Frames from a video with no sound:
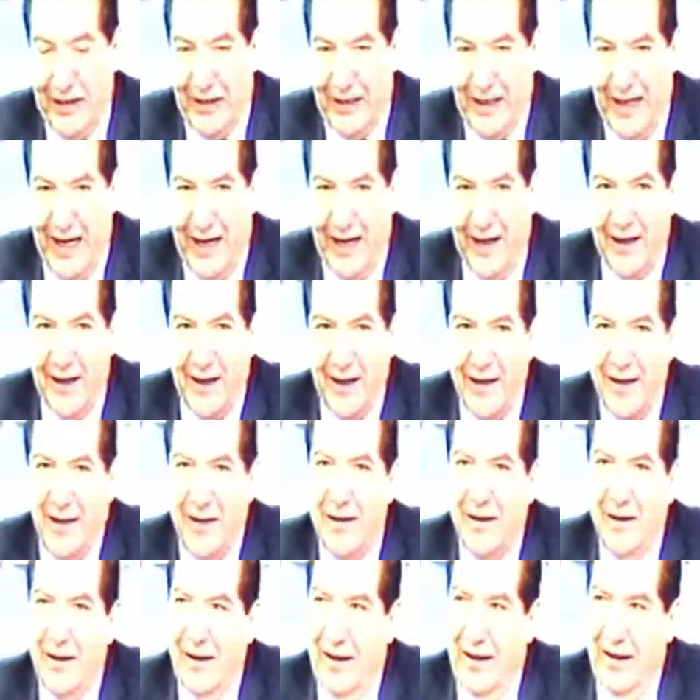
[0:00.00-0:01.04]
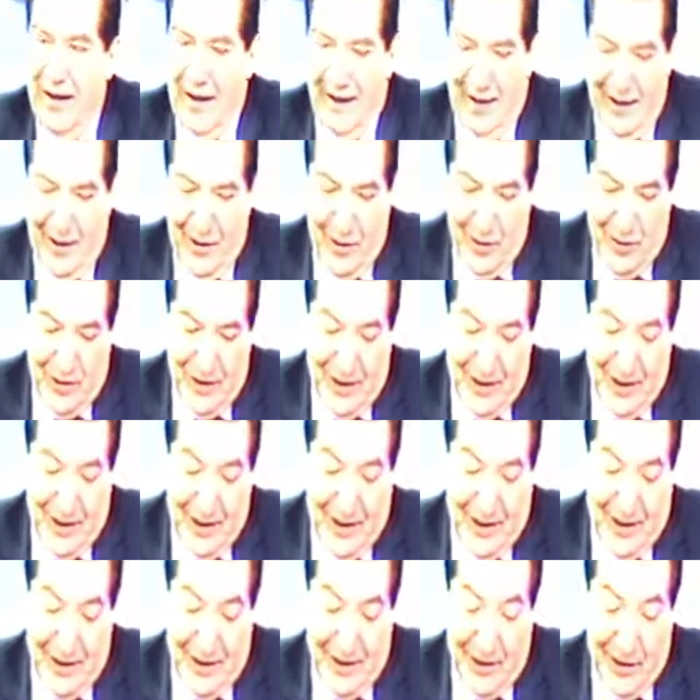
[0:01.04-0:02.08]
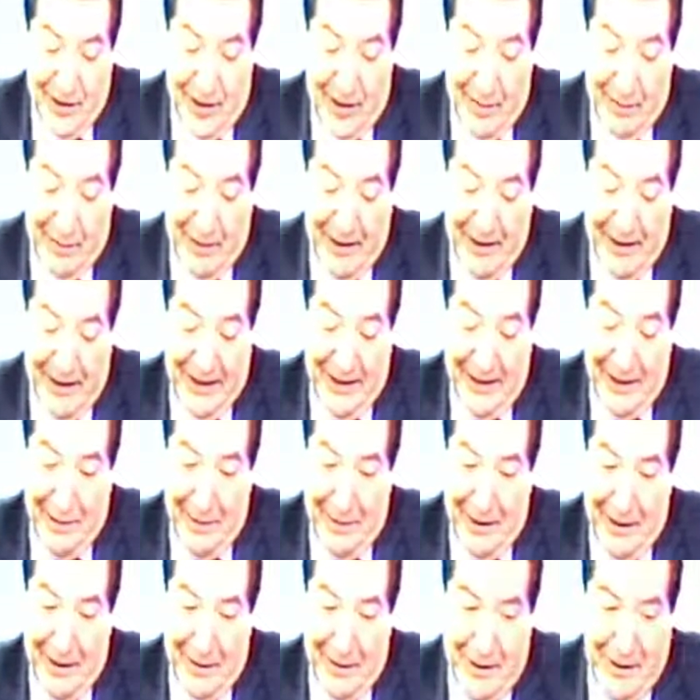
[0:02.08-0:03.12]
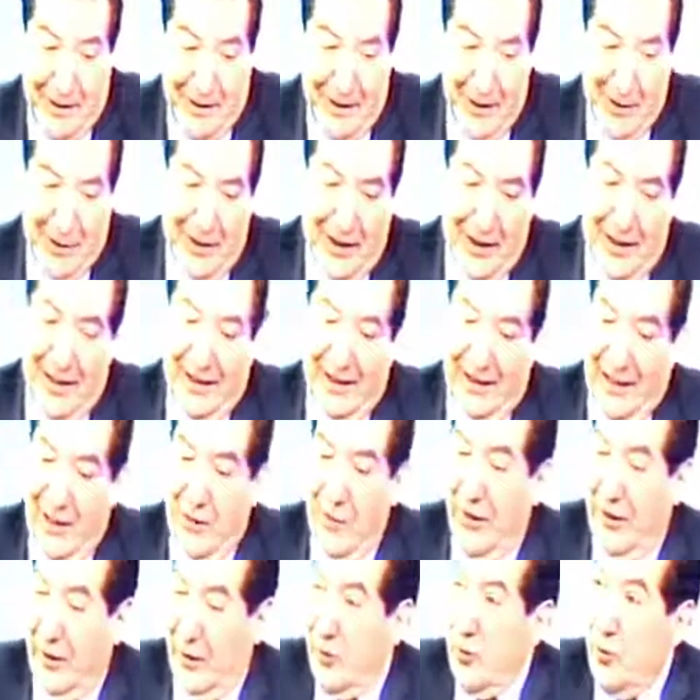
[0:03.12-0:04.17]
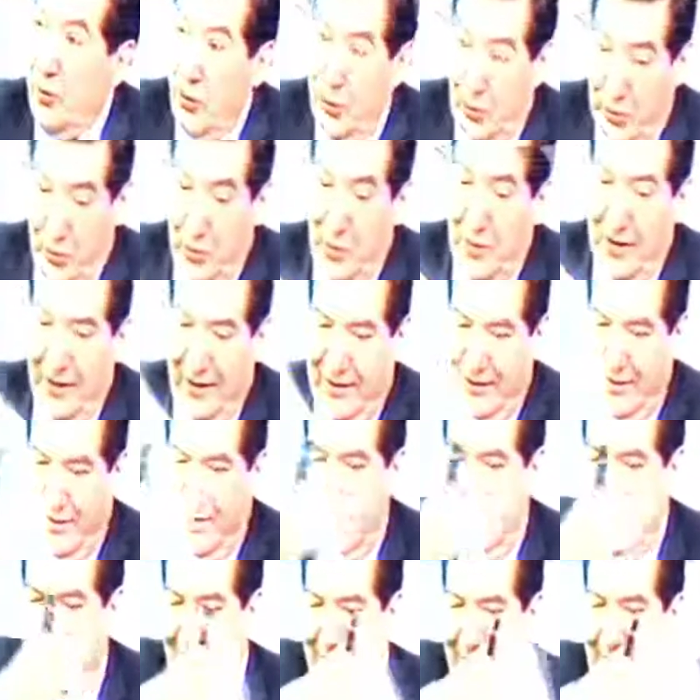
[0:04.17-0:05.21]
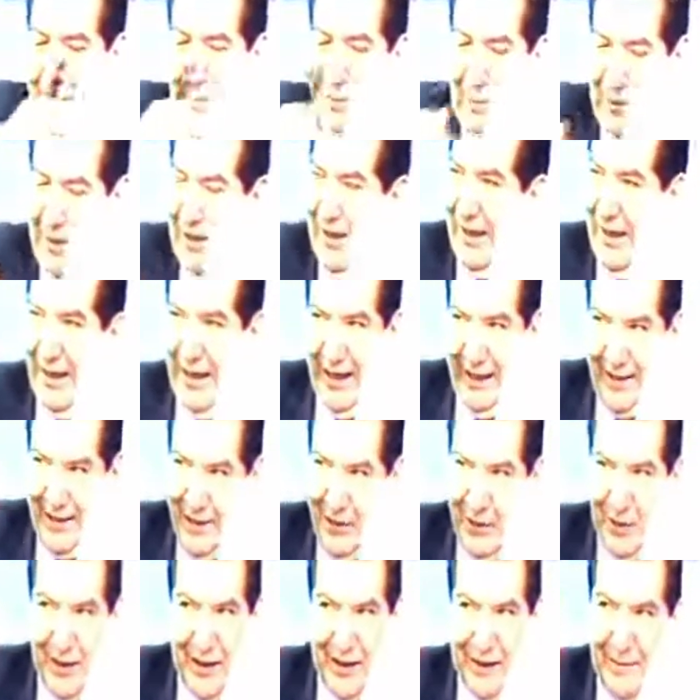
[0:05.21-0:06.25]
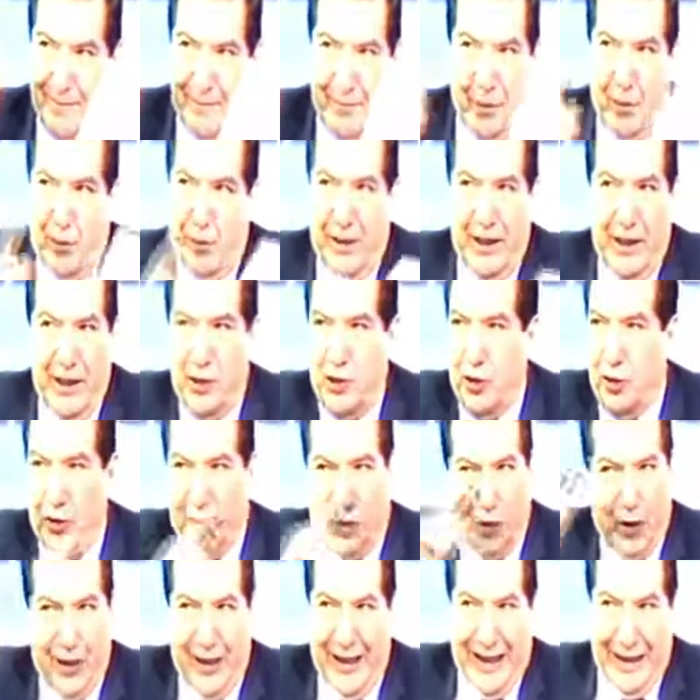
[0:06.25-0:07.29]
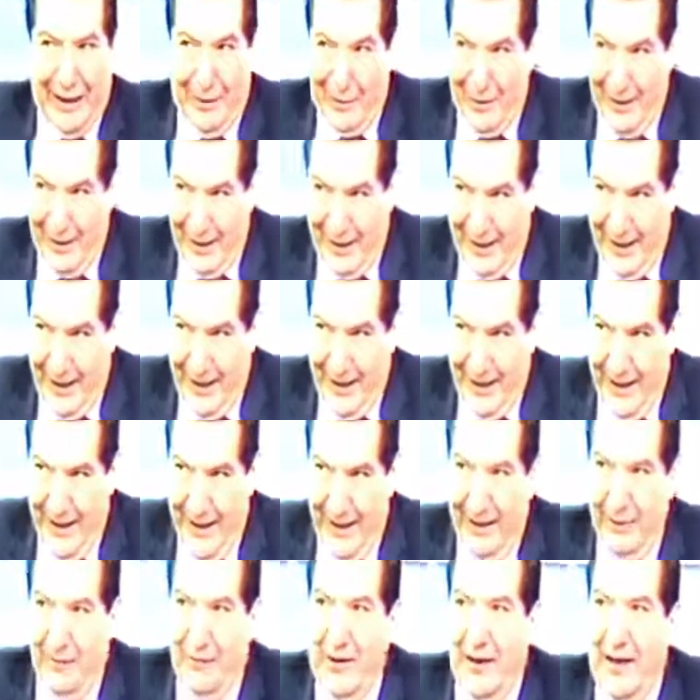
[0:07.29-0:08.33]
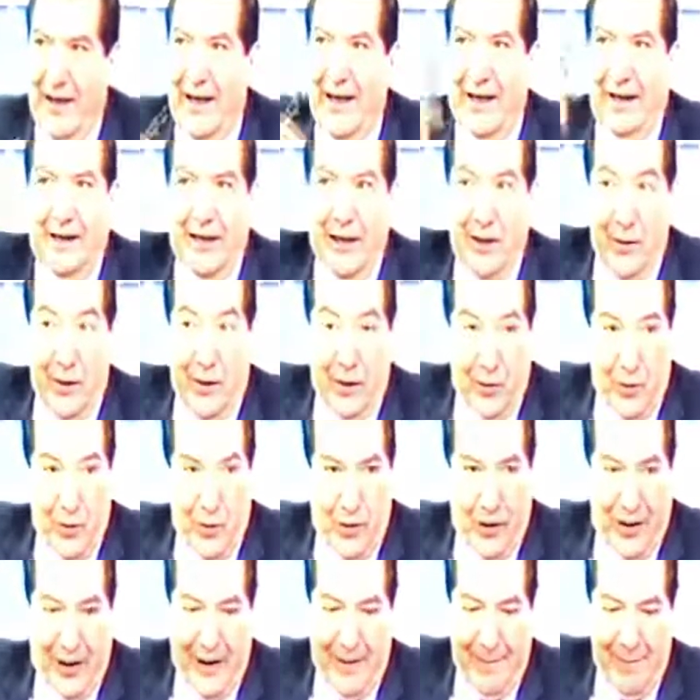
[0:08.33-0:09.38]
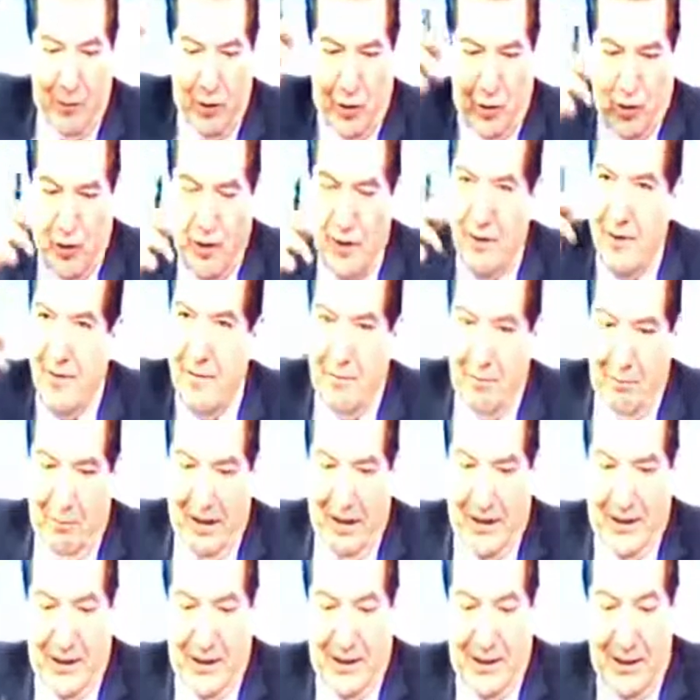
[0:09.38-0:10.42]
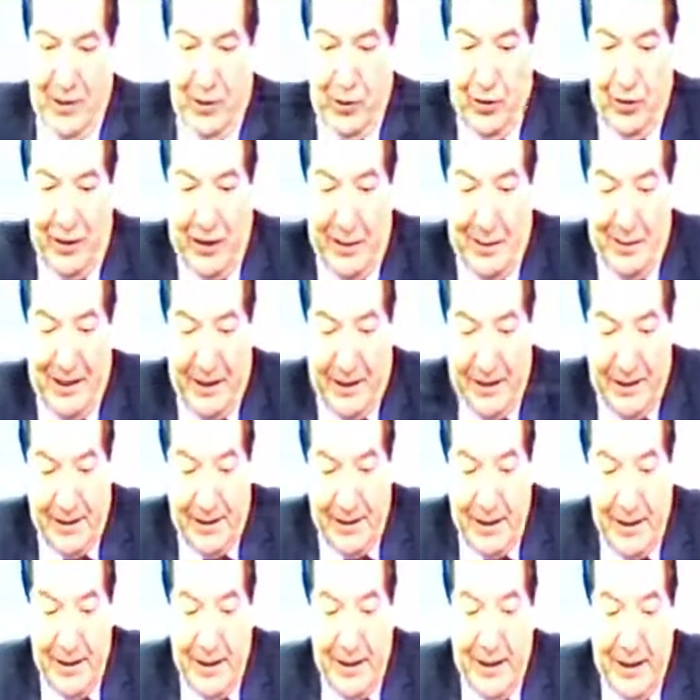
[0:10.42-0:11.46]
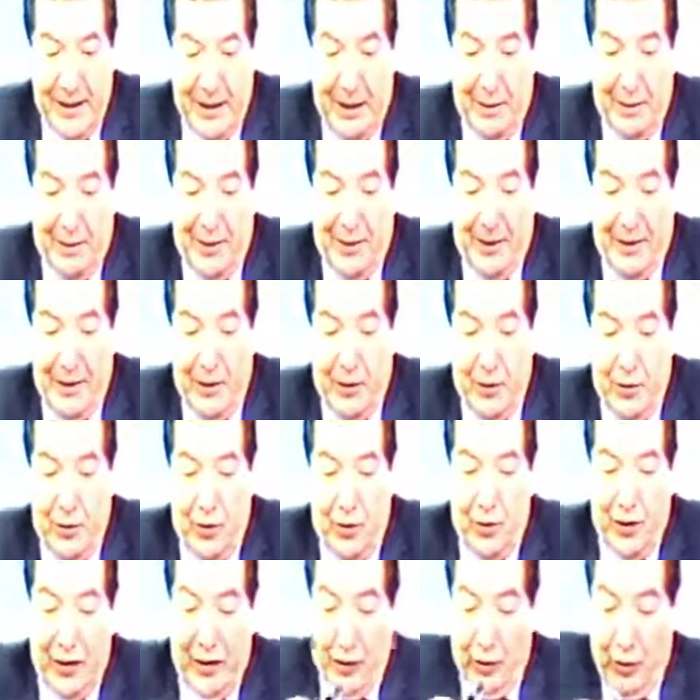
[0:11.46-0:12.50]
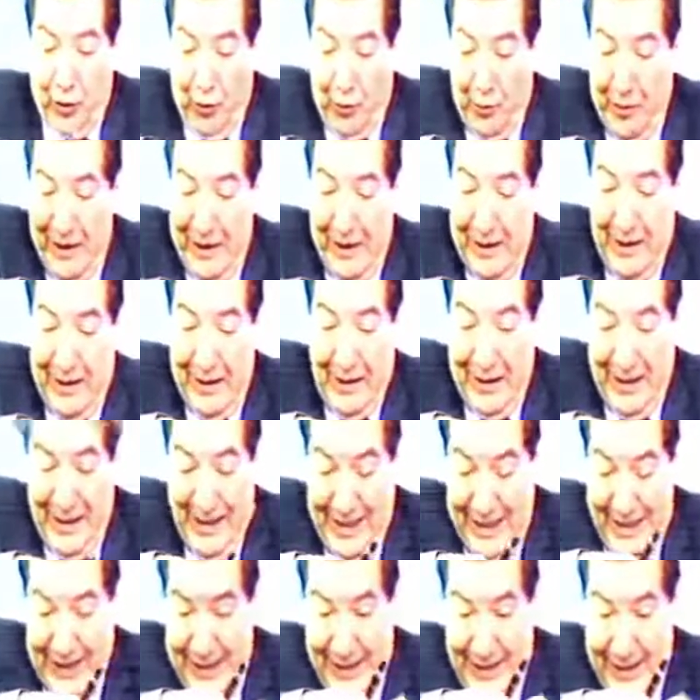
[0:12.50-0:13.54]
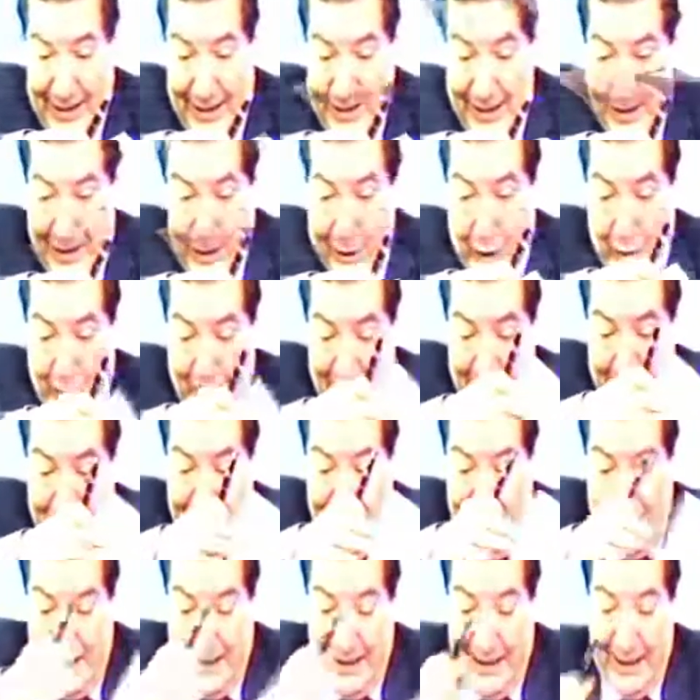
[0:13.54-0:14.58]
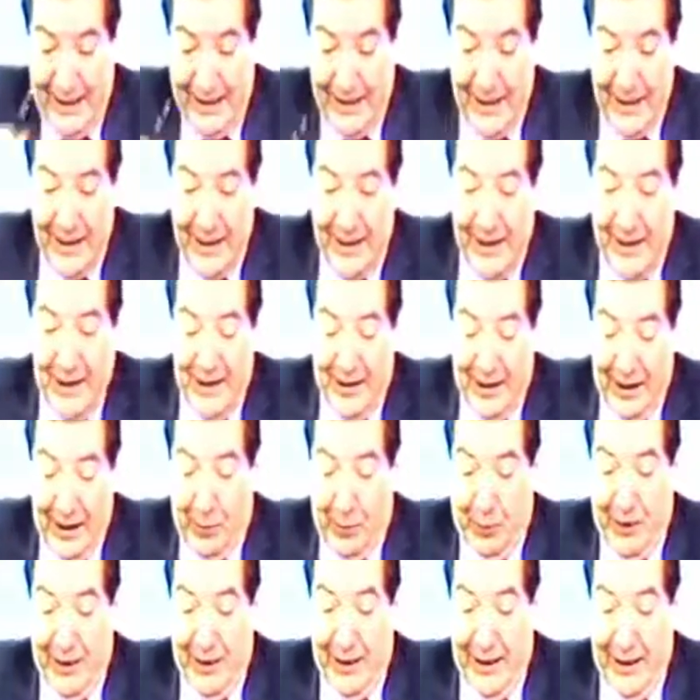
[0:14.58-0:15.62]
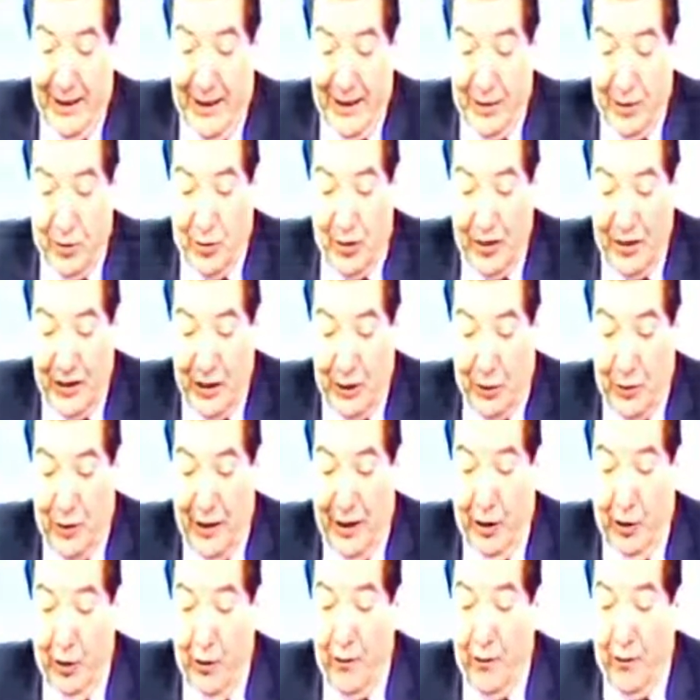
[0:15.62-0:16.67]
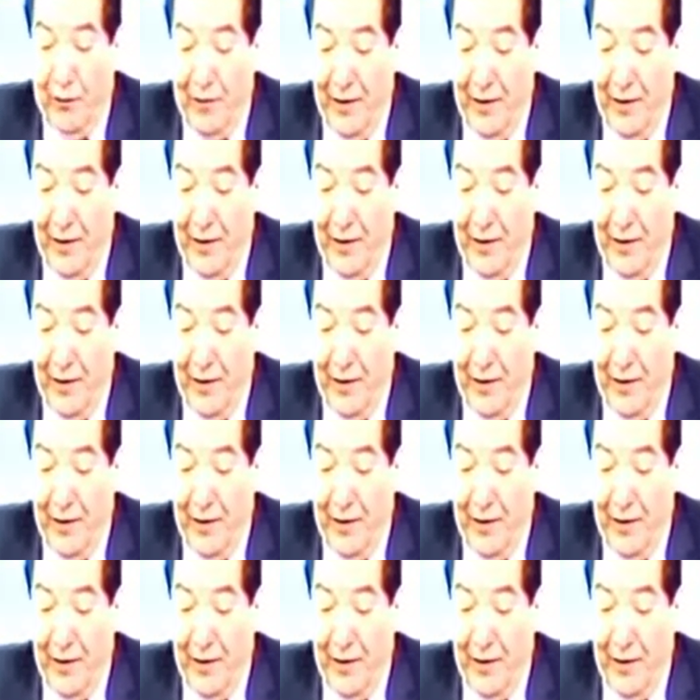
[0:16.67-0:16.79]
de Ocitran y la renuncia de esta señora Patricia Benavente de Benaire. Tengo aquí un documento, mire que la señora tampoco ha dicho toda la verdad, ¿eh? al final ha tenido algunos cambios, marchas y contramarchas. El 20 de junio del, 2016, después de la solicitud de